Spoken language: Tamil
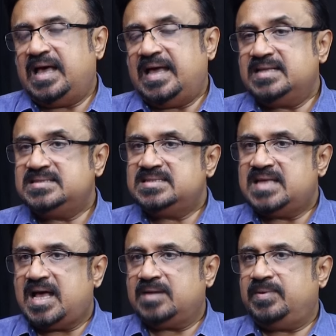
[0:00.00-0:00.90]
அரச
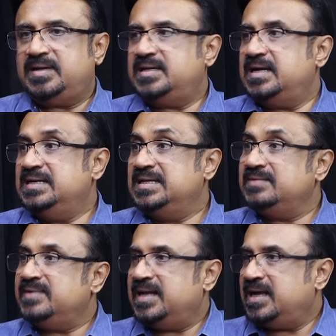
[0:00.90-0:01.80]
சார்பற்ற
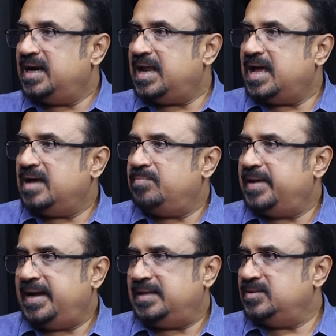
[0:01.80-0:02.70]
நிறுவனங்களாக
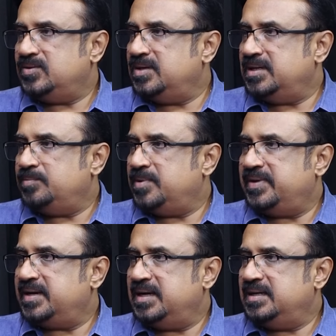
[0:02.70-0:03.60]
பயணித்து
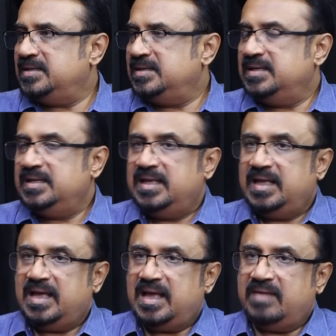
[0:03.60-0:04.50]
கொண்டிருப்பவர்கள்
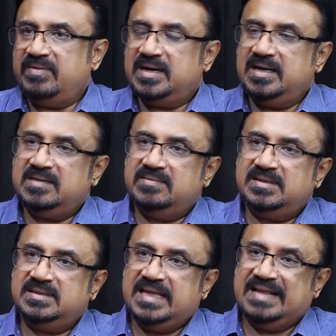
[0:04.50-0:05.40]
அவர்களுக்கு
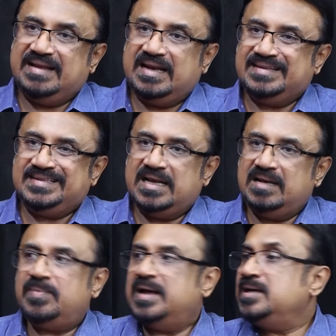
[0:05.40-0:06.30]
வந்து தேர்தல்
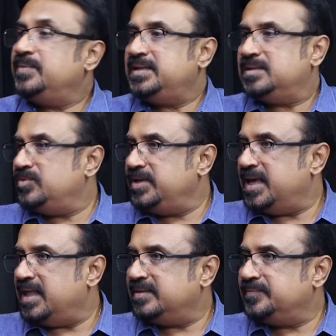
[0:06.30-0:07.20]
அரசியலில் பங்கு பெற்ற
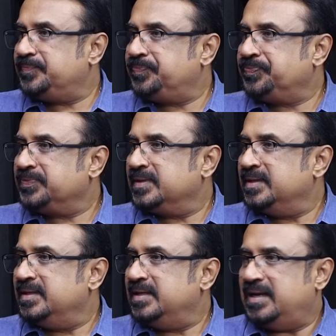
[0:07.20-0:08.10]
முடியாது
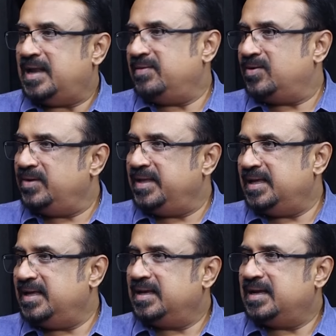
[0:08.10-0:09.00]
என்னால் அவர்களுடைய
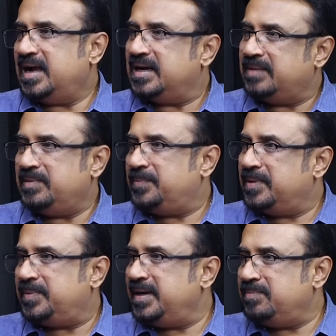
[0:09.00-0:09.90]

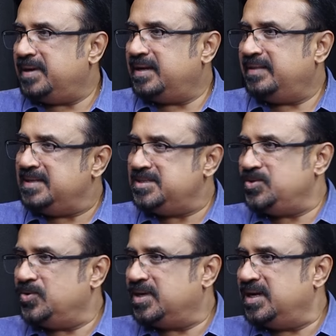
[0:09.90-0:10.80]
எப்பப்படிப்பட்டது
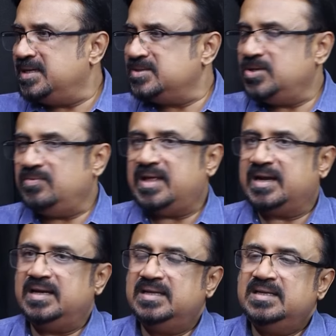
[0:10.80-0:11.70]
என்ஜிஓக்கள் என்று
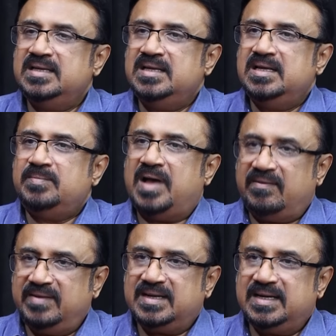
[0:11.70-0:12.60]
சொல்வார்கள்
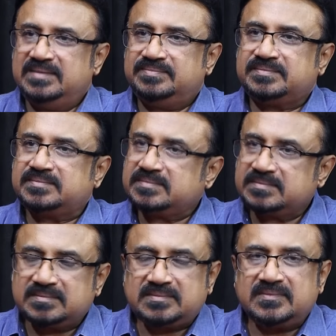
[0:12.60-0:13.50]
அவர்கள்
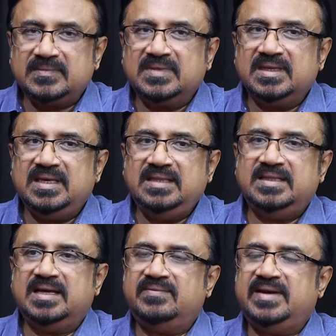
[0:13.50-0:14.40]

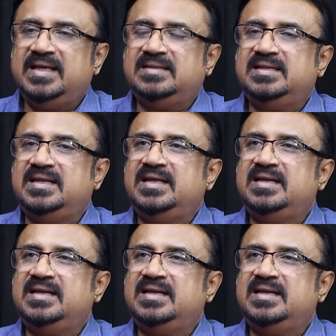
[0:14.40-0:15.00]
இந்த விடயத்திலே